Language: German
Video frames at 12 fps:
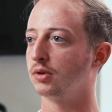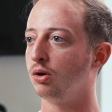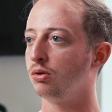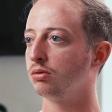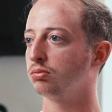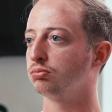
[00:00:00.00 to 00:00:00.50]

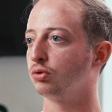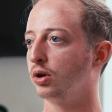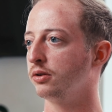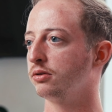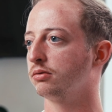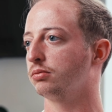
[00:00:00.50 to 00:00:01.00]
auch
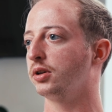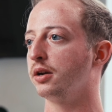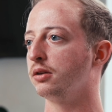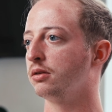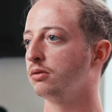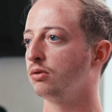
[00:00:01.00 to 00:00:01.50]
dort
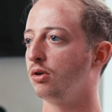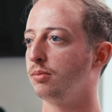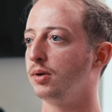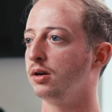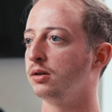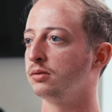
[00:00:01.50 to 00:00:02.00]
gerne
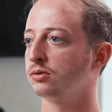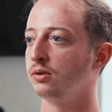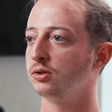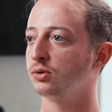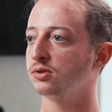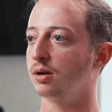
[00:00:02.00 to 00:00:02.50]
nochmal die
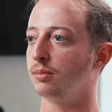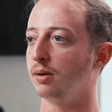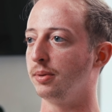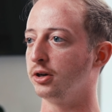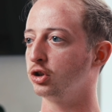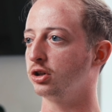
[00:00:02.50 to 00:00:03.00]

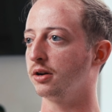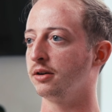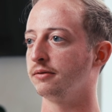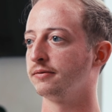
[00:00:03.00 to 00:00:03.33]
Zusammenarbeit starte.